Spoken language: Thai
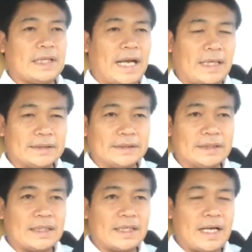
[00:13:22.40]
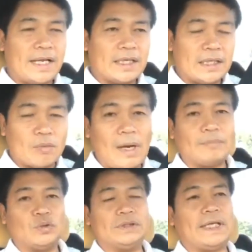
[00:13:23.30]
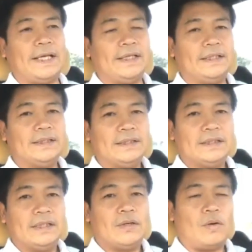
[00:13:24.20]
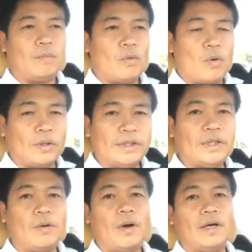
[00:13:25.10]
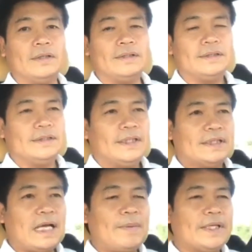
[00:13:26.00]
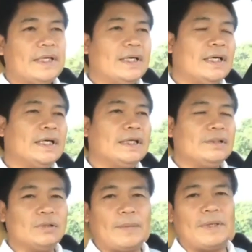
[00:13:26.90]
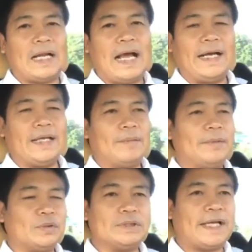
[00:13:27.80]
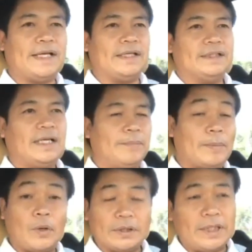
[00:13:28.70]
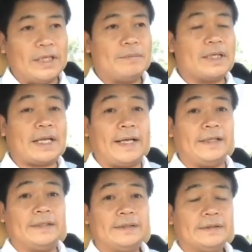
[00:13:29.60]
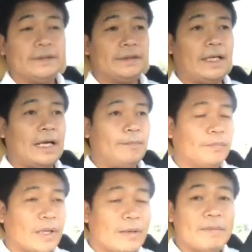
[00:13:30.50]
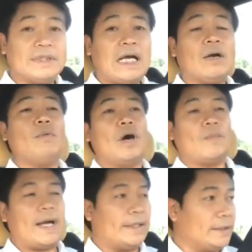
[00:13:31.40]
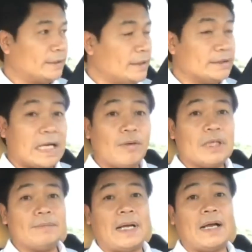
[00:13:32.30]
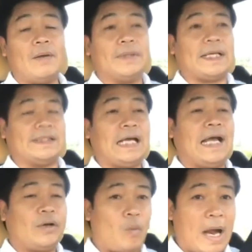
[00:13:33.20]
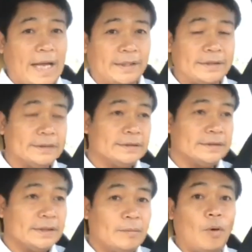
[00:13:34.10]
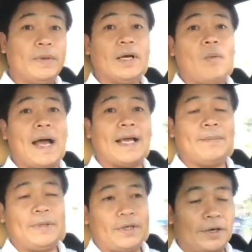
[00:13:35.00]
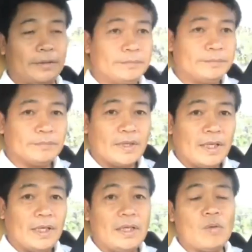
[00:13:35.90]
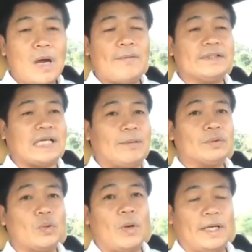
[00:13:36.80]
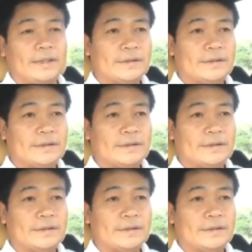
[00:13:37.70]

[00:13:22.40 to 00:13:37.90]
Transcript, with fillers: การให้เกิดความสนใจของบุคคลที่เกี่ยวข้องถ้าไปยืนอยู่ธรรมดาเนี่ยมันไม่สนใจนะเป็นปกติเมืองไทยนะครับเมื่อเช้าก็บอกว่าหนึ่งตื่นเช้าขึ้นมาก็ไปตัดหญ้าให้ควายผมเลี้ยงควายครับพี่น้องเลี้ยงควายไว้สามตัว